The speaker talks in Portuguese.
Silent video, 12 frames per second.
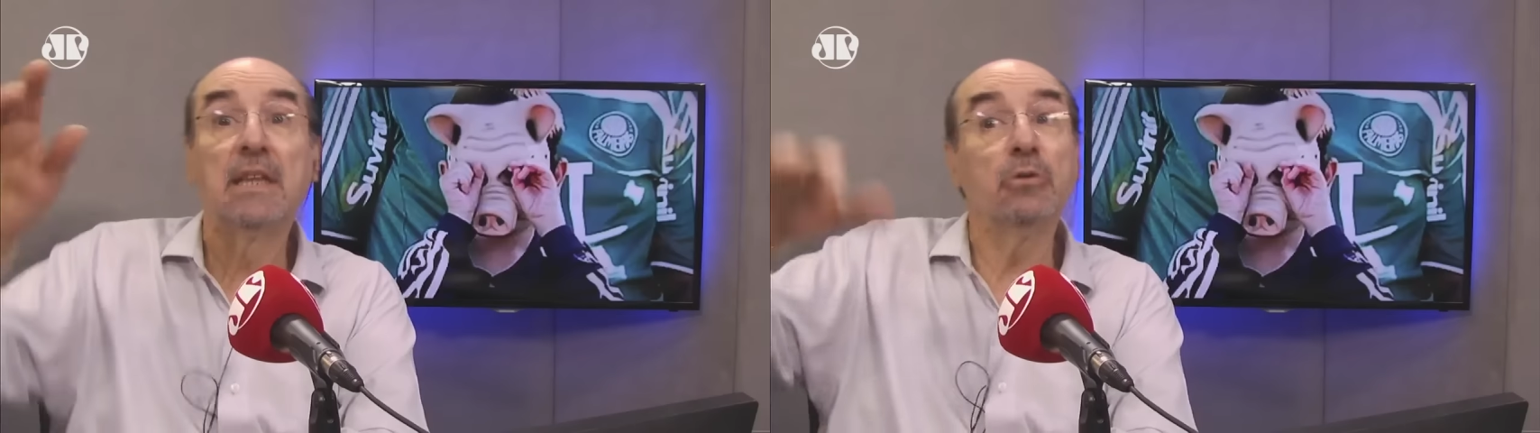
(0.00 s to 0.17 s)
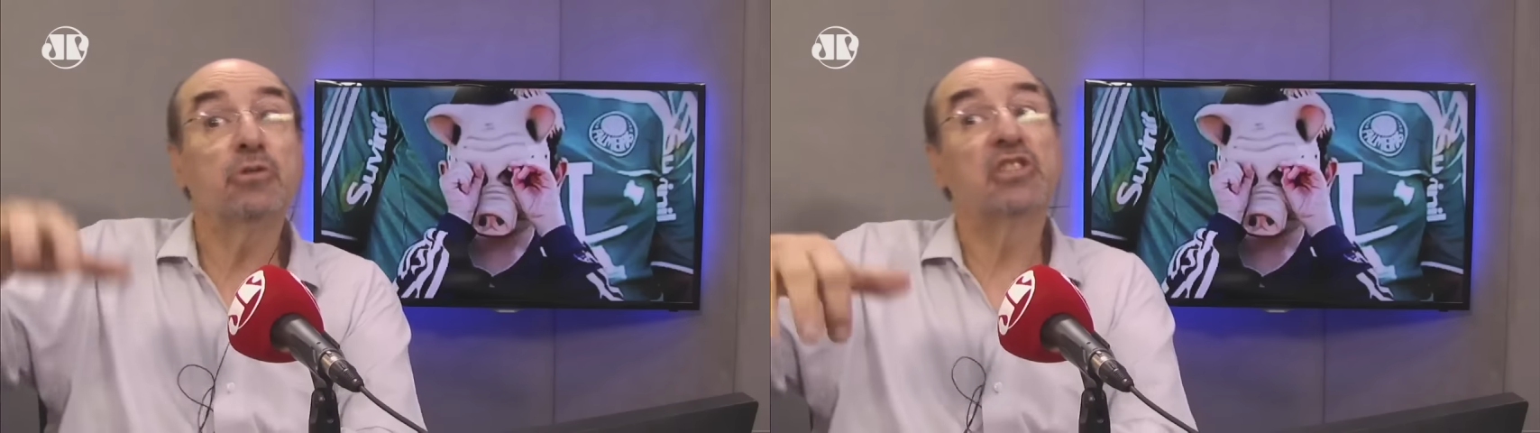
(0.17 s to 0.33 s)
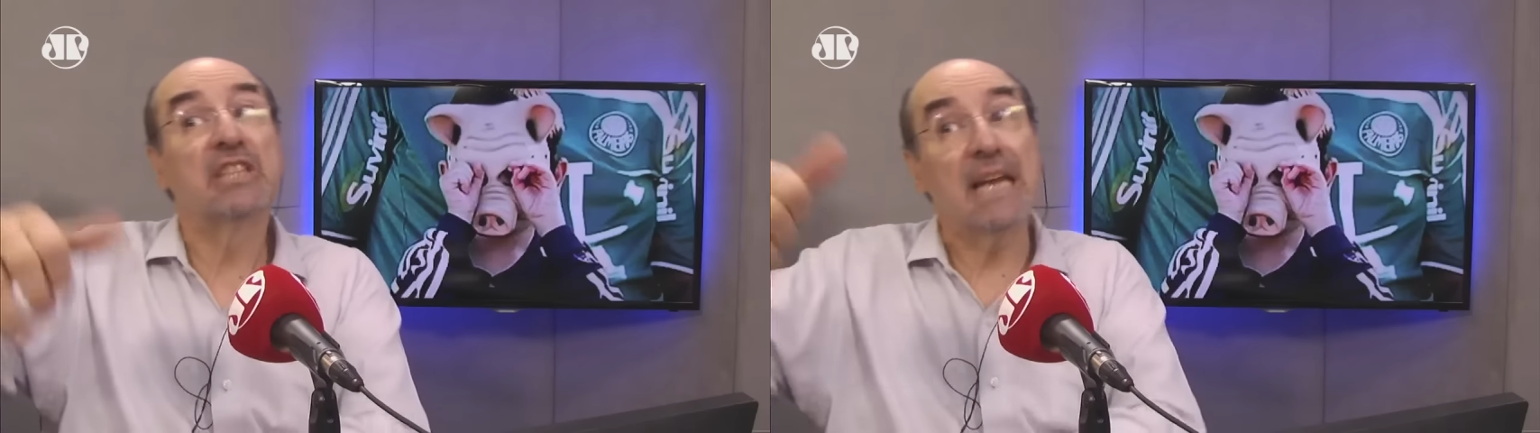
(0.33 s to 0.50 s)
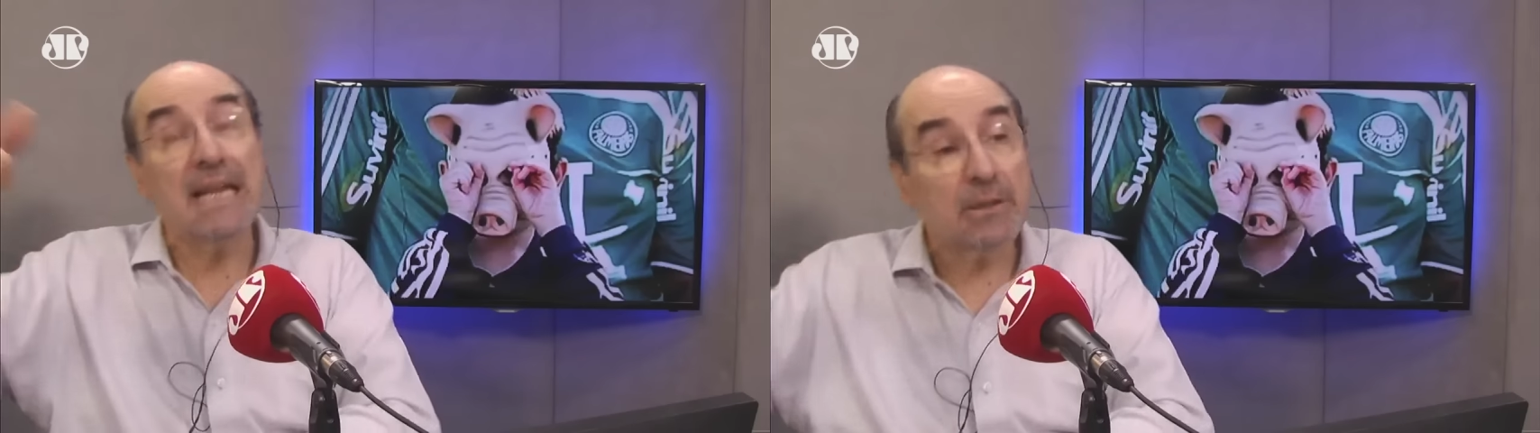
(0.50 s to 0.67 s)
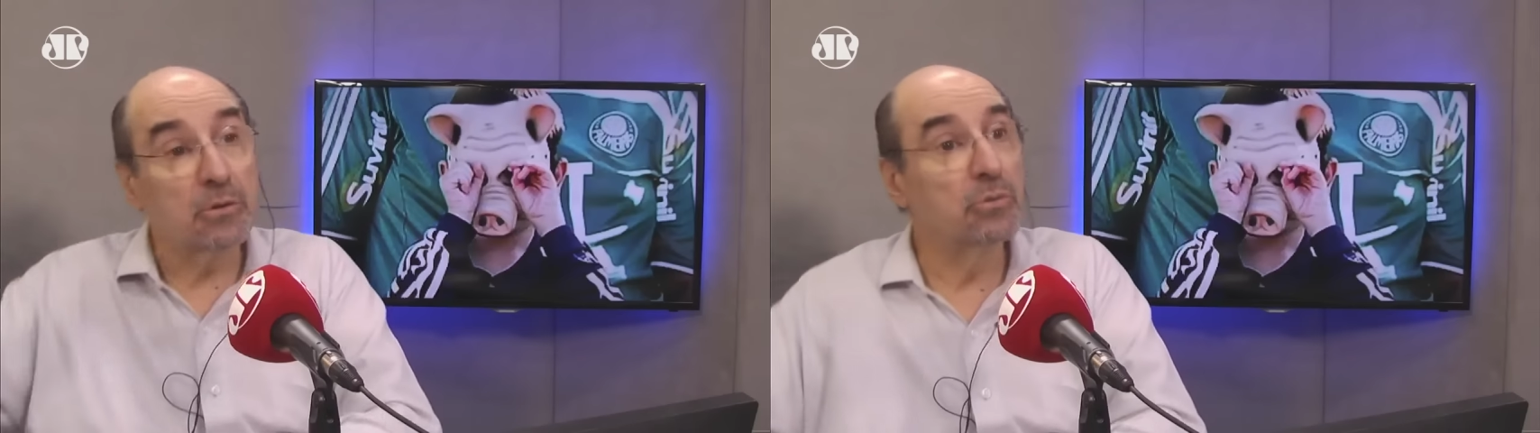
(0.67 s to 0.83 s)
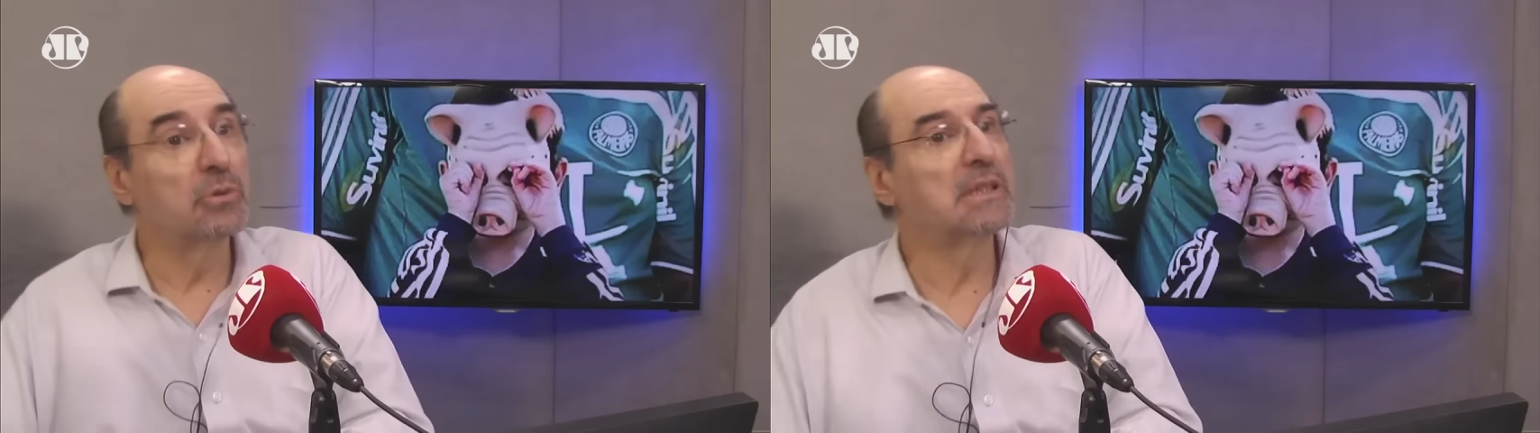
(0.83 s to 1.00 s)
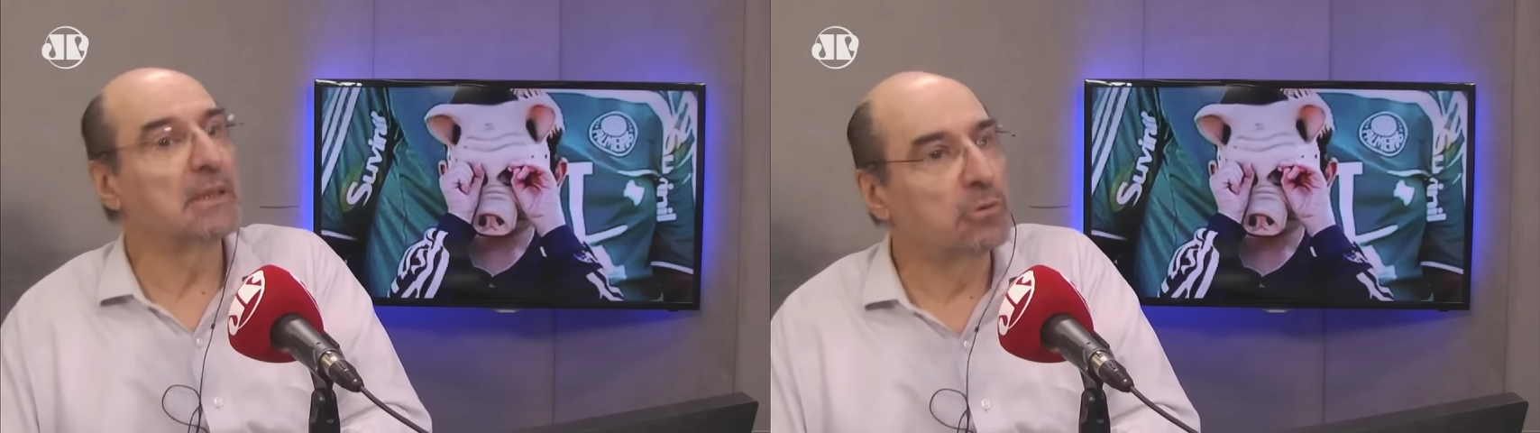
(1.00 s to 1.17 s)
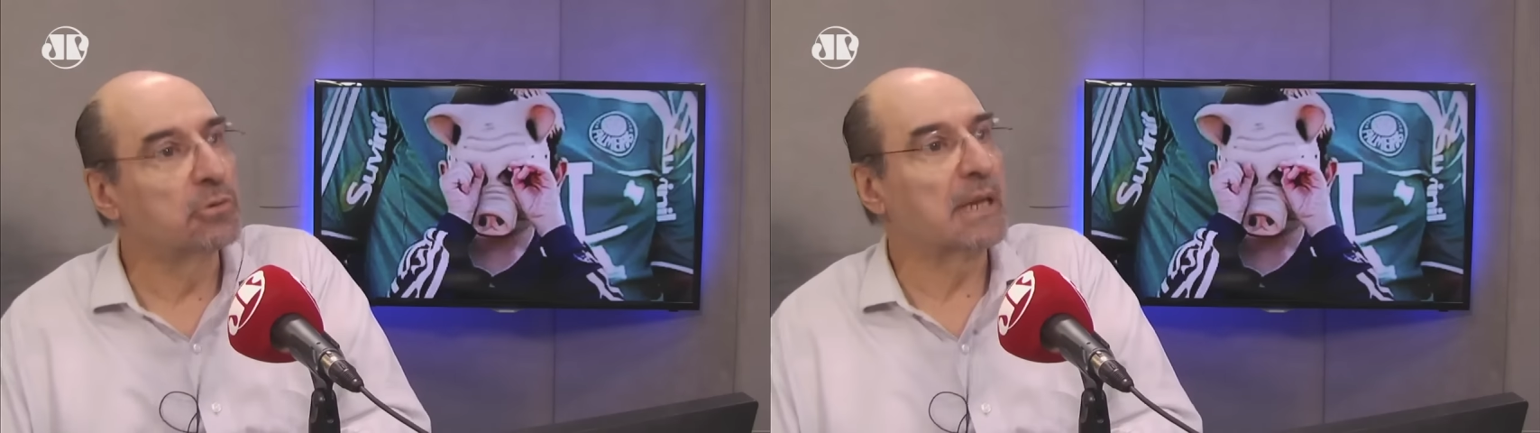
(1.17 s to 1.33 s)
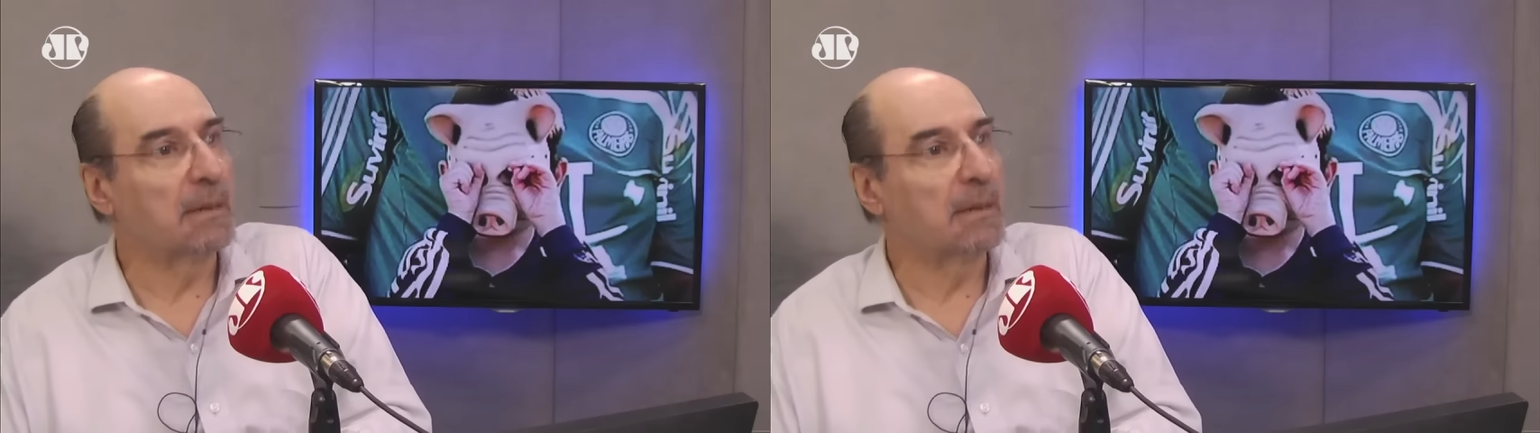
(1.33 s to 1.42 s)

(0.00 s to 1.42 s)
que deu certo no,